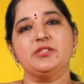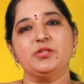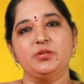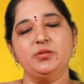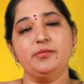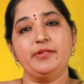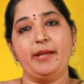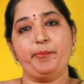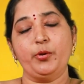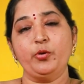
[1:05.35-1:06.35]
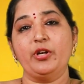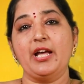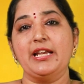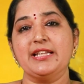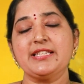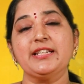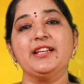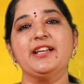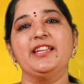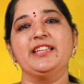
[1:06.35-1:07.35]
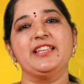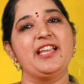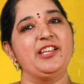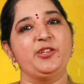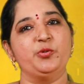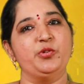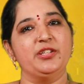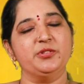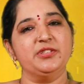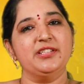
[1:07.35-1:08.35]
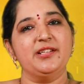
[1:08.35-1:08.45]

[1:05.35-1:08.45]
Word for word: సో ఎప్పుడు కూడా అలసట అనేది ఆయనకు ఉండదు